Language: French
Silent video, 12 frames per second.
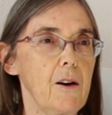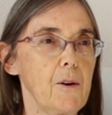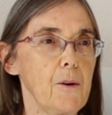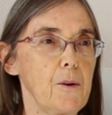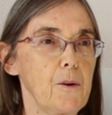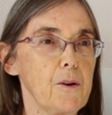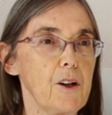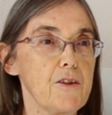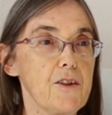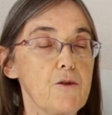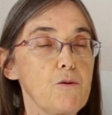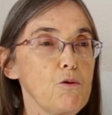euh,
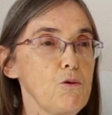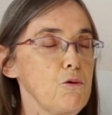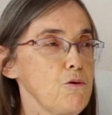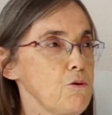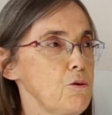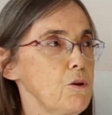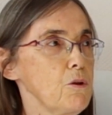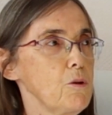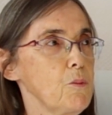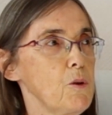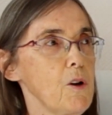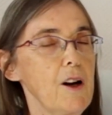ça se joue sur, euh,
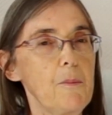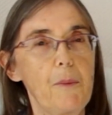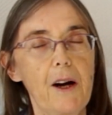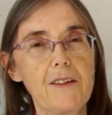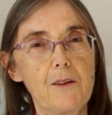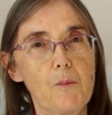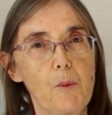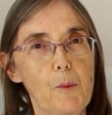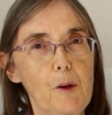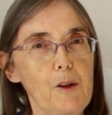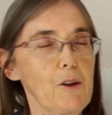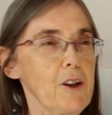bon là par exemple
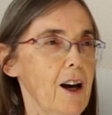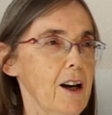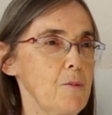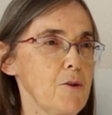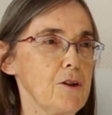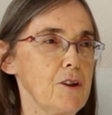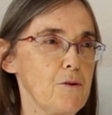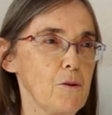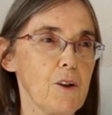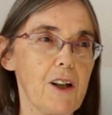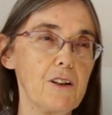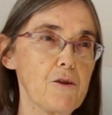pendant le carême c'était
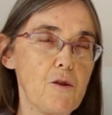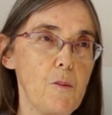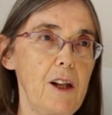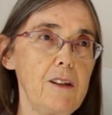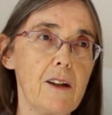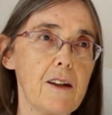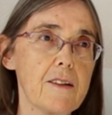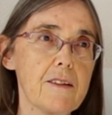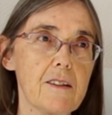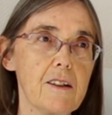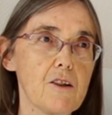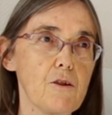sur quatre semaines,
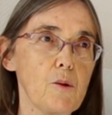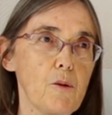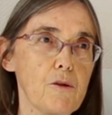c'était des jeunes